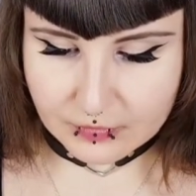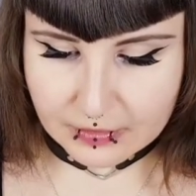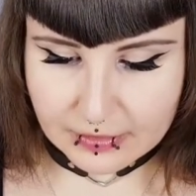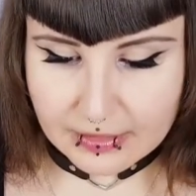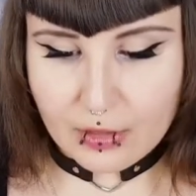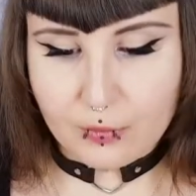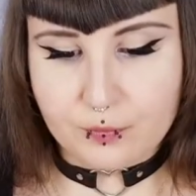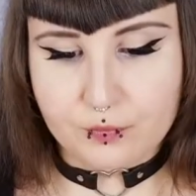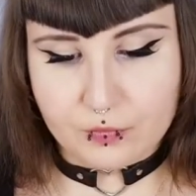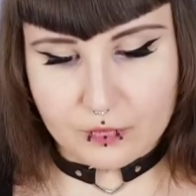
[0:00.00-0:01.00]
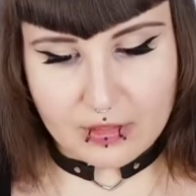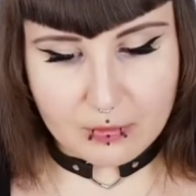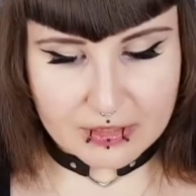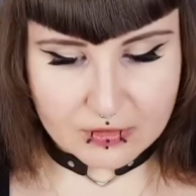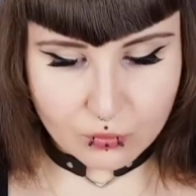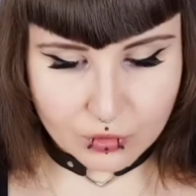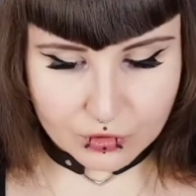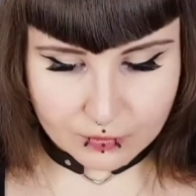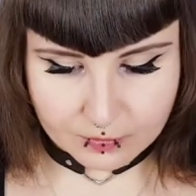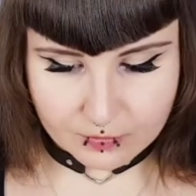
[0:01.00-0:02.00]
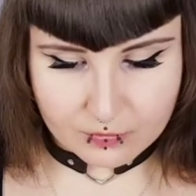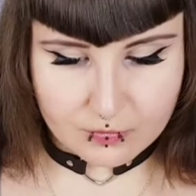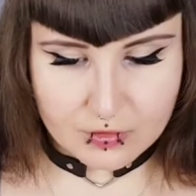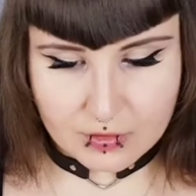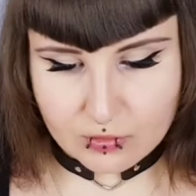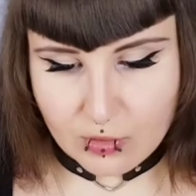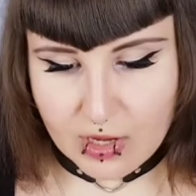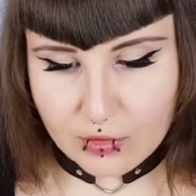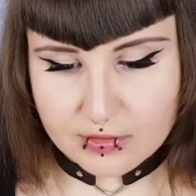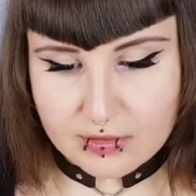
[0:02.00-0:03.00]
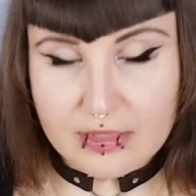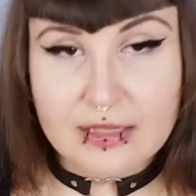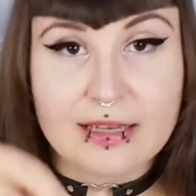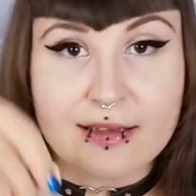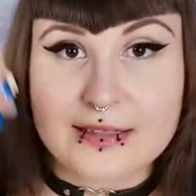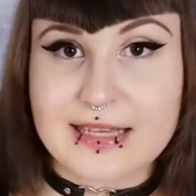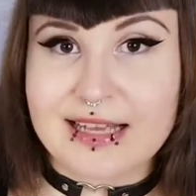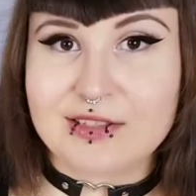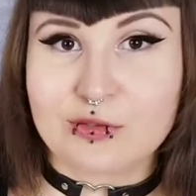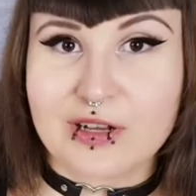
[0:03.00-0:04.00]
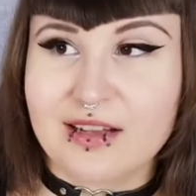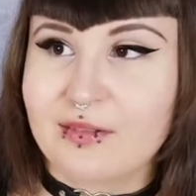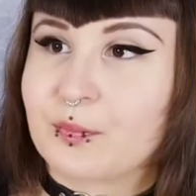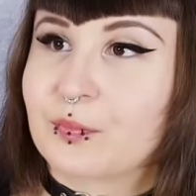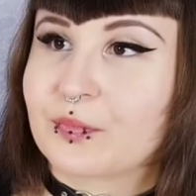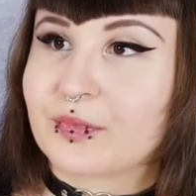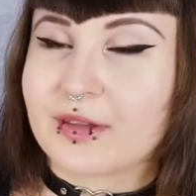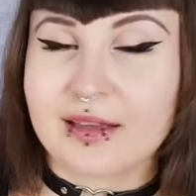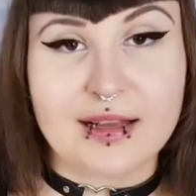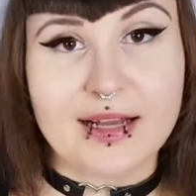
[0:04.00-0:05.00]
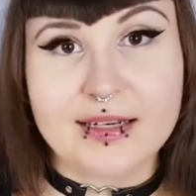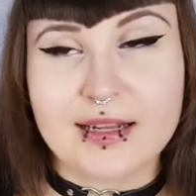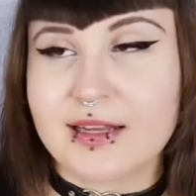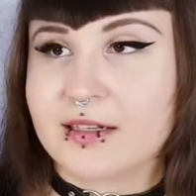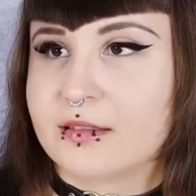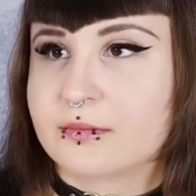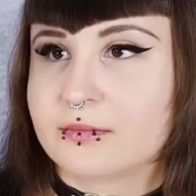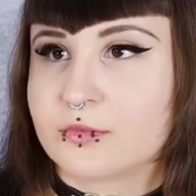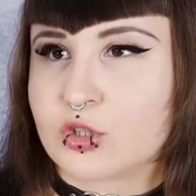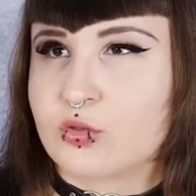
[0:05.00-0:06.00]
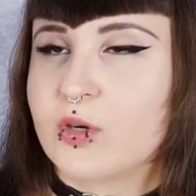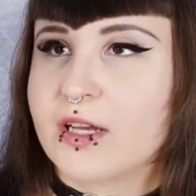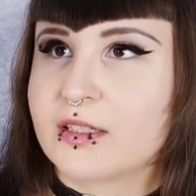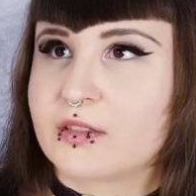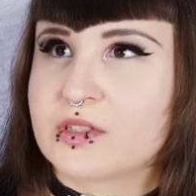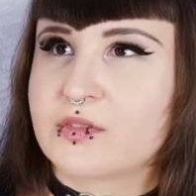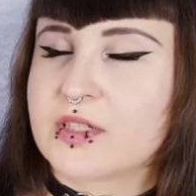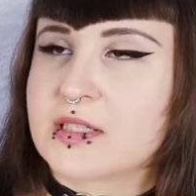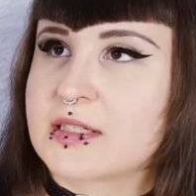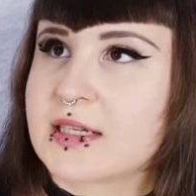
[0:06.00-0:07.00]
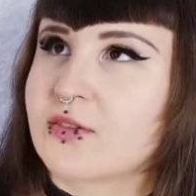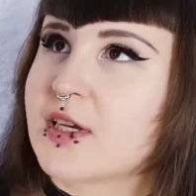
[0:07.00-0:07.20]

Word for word: genau, dem geht's gut. Sieht so aus. Es hängt sogar an einer Schnur, hätte ich jetzt was gesagt. Wie